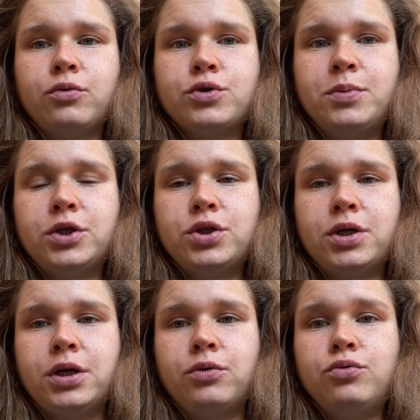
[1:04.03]

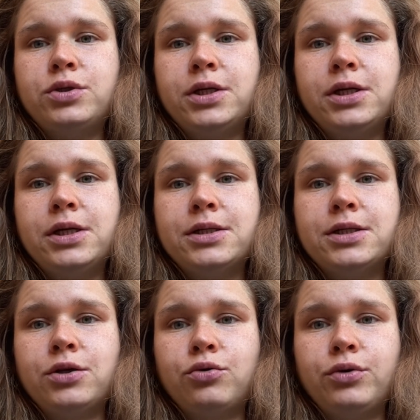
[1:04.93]
успешненько
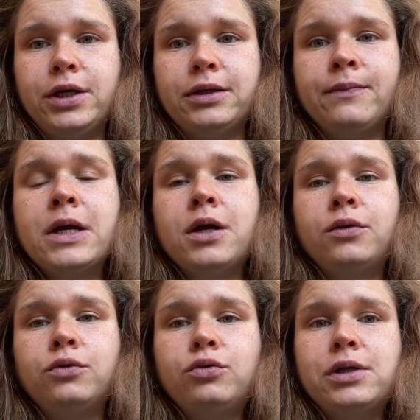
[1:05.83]
утилизирует.
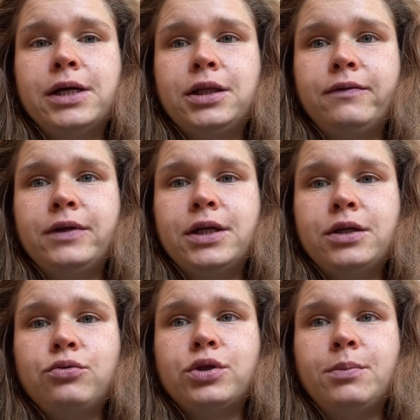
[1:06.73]
Но для этого ей
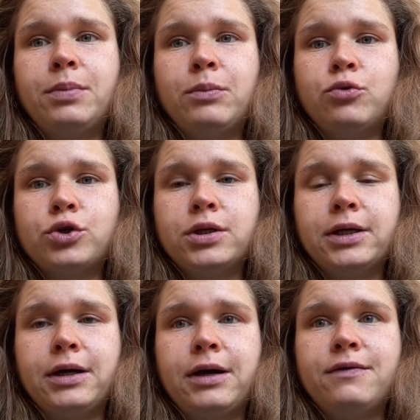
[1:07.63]
нужны
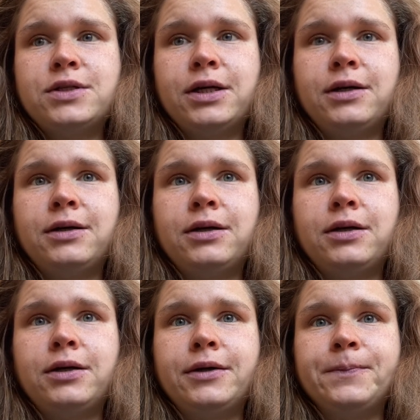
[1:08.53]
помощники. О всех
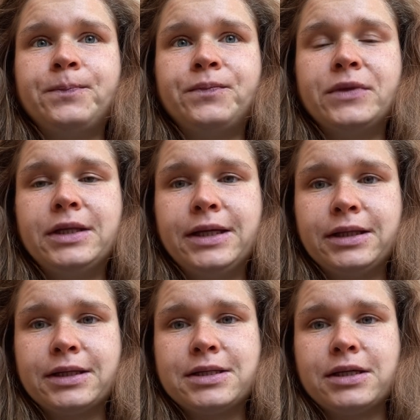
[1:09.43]
эм,
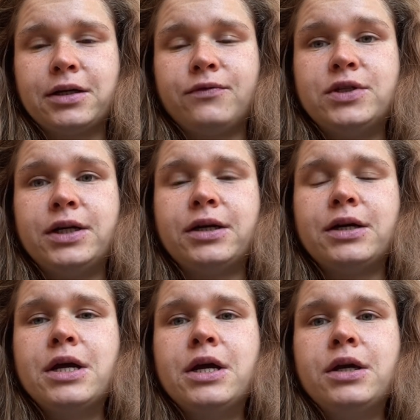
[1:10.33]
детоксах, всех
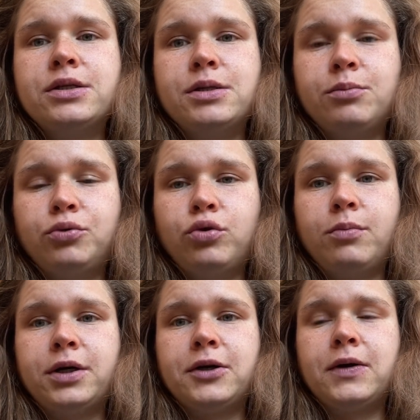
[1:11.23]

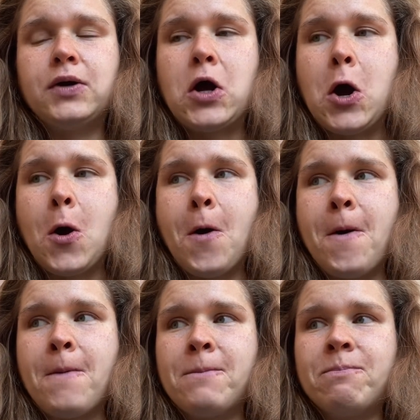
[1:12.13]
симптомах
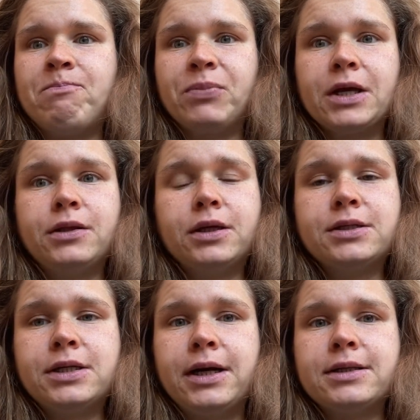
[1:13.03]
эм,
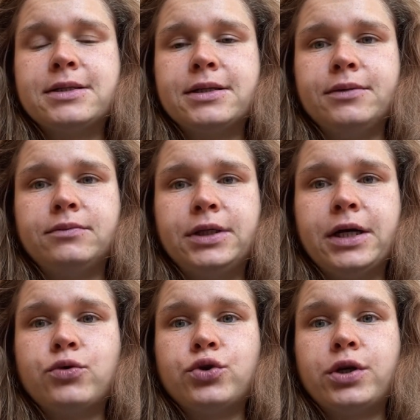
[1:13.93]
интоксикации
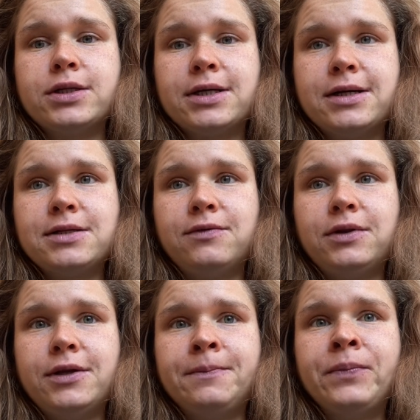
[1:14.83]
я уже
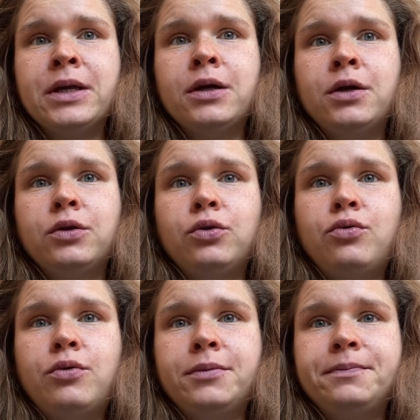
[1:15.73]
рассказывала.
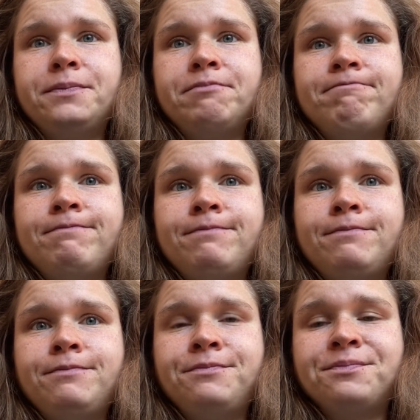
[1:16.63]
Но...
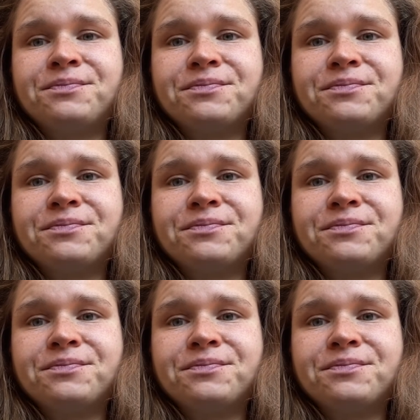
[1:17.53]
Эм,